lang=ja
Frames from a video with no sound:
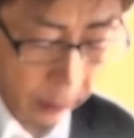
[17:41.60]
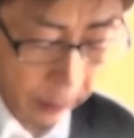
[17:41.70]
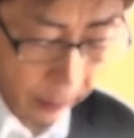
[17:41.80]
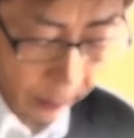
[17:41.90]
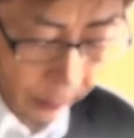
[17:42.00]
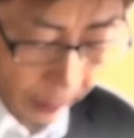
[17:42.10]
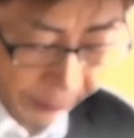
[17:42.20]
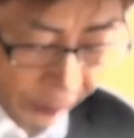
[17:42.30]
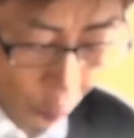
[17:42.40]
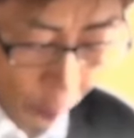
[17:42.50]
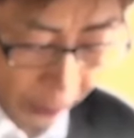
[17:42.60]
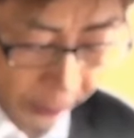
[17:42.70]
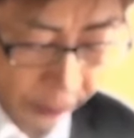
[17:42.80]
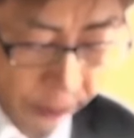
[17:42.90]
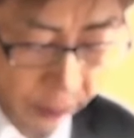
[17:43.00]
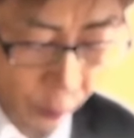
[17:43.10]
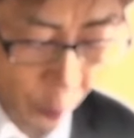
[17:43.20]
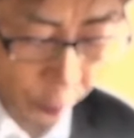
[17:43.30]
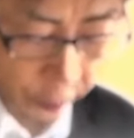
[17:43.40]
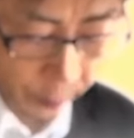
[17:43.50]
それは孫十
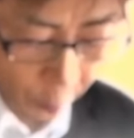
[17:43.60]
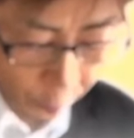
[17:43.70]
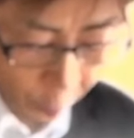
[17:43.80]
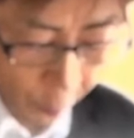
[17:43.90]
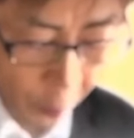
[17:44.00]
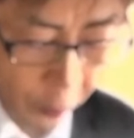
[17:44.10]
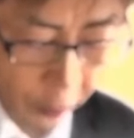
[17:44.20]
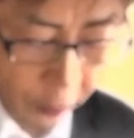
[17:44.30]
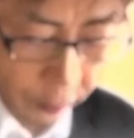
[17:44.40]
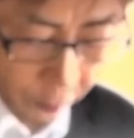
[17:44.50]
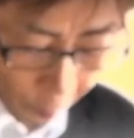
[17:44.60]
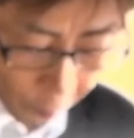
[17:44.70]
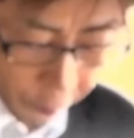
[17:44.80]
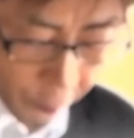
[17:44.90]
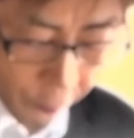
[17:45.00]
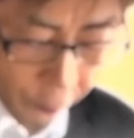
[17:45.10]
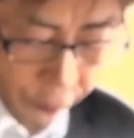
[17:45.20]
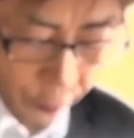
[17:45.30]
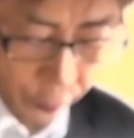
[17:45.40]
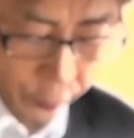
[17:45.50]
郎も最初から覚悟していたの
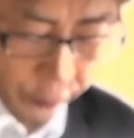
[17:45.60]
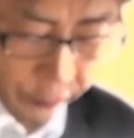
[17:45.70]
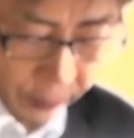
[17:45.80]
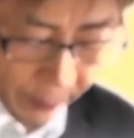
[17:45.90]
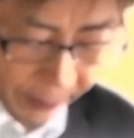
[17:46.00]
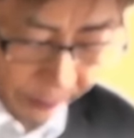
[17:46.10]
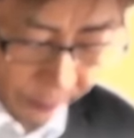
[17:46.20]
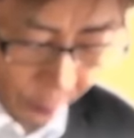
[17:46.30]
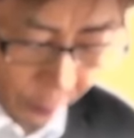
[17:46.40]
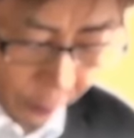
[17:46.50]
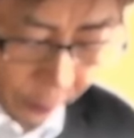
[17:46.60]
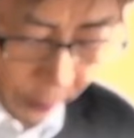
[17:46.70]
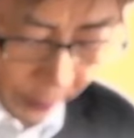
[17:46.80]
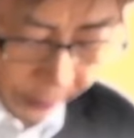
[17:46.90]
であるが、客は